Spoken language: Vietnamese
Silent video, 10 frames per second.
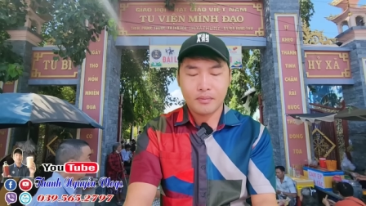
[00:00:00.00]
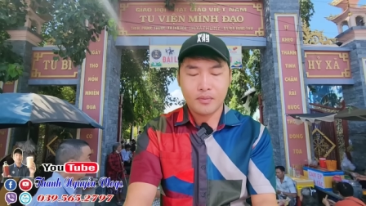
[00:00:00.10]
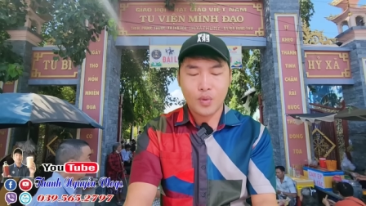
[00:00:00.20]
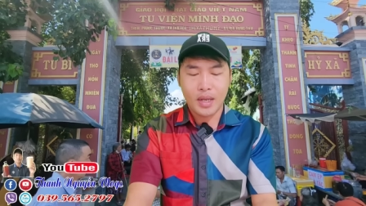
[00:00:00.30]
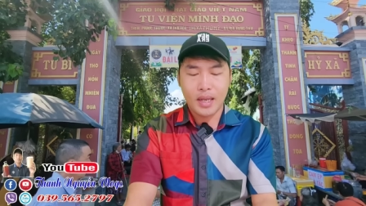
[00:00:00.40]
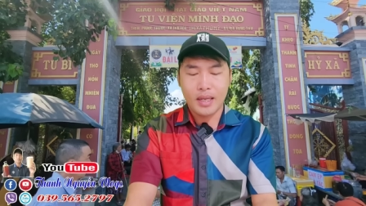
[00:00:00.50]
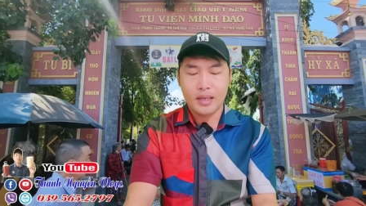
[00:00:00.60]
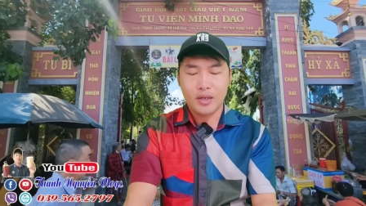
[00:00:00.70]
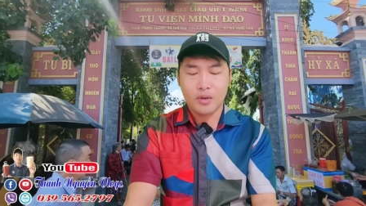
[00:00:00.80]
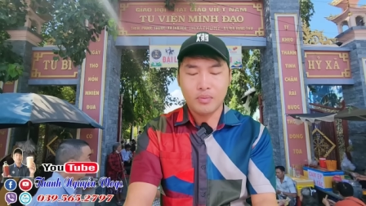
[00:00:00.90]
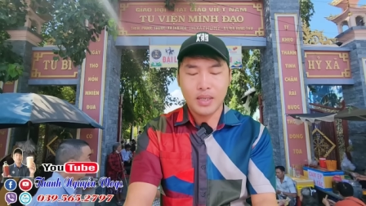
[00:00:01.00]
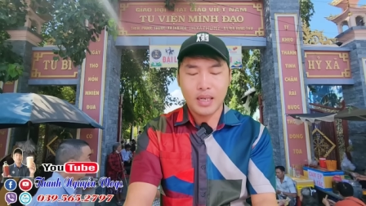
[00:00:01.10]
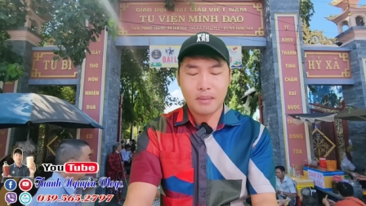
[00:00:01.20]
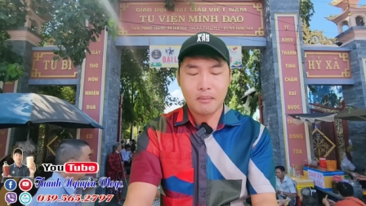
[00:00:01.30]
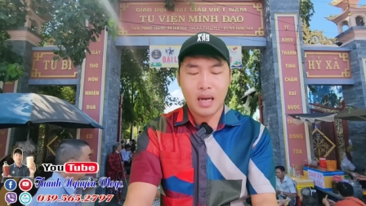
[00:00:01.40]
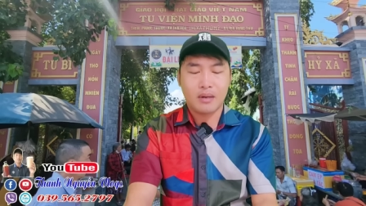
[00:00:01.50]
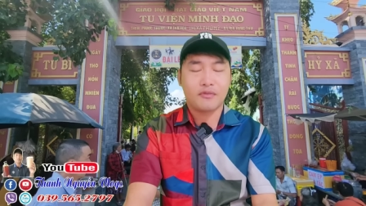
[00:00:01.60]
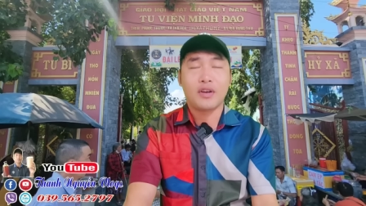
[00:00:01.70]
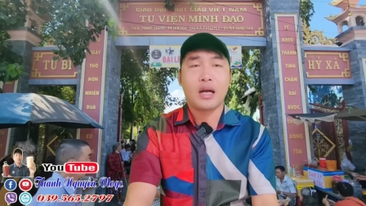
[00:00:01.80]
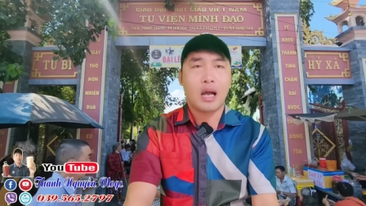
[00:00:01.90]
quy y cũng như là bằng
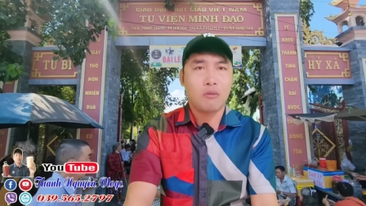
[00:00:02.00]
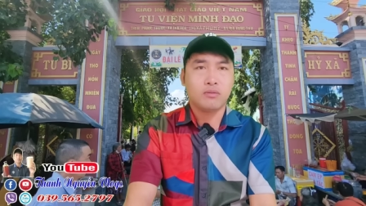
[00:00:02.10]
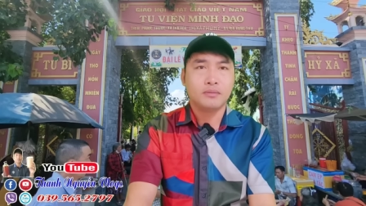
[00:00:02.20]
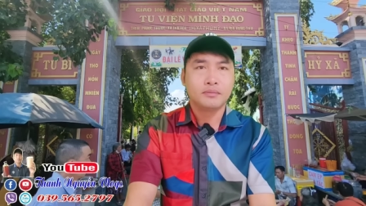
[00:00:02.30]
Phật học